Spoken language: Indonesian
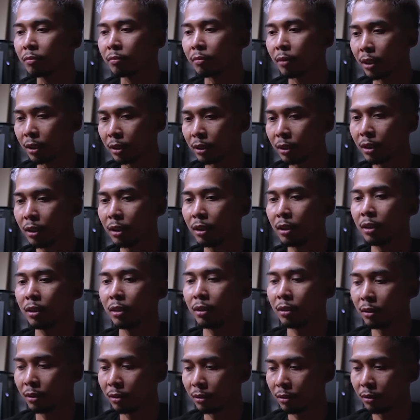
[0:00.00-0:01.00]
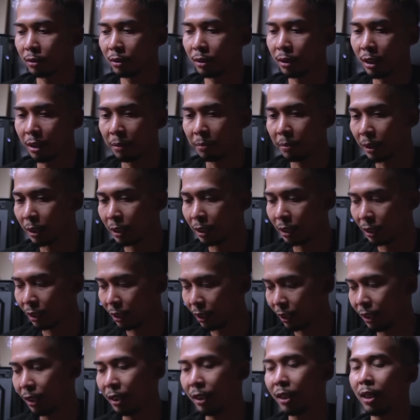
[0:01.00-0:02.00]
pasti ya
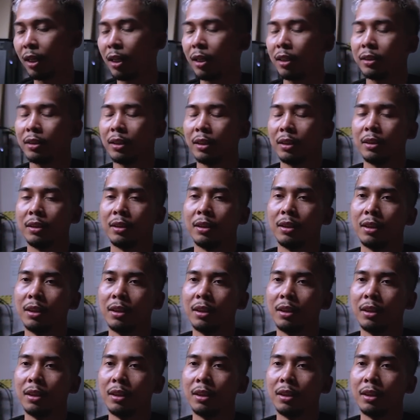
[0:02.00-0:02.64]
begini lah ya.